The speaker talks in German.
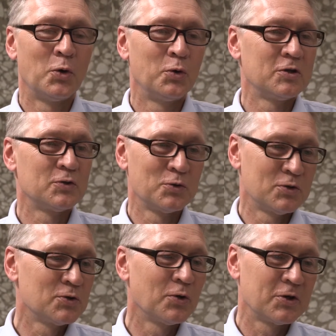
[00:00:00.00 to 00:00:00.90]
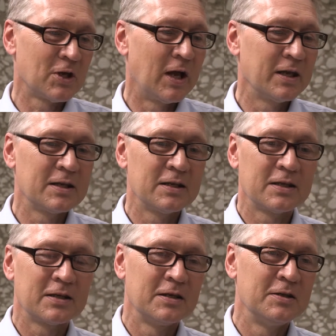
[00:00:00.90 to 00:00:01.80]
und das Rüstzeug
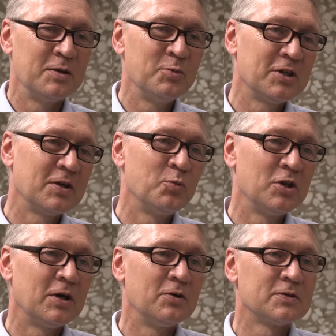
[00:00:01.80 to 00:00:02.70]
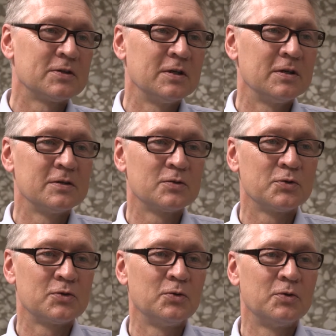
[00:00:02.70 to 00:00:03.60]
eigentlich nehme ich dann mit aus den
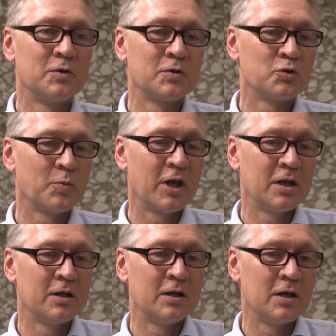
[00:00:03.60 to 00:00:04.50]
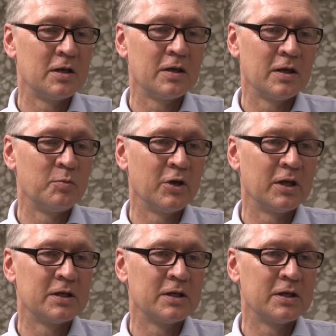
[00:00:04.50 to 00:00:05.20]
Diskussionen und Gesprächen in der DGNB.